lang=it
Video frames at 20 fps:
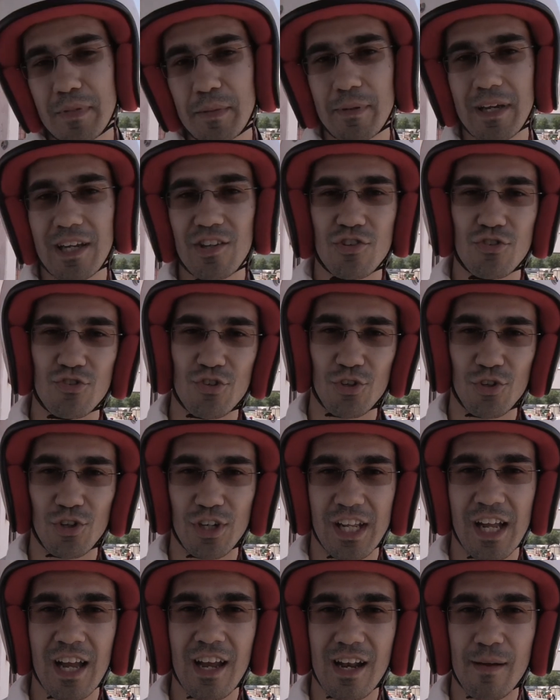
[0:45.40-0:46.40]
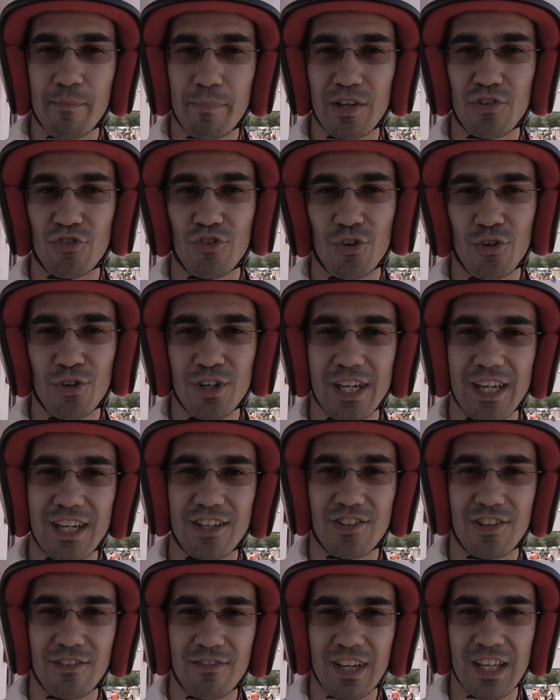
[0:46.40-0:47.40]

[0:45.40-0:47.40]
Mi piace sottolineare la passione che si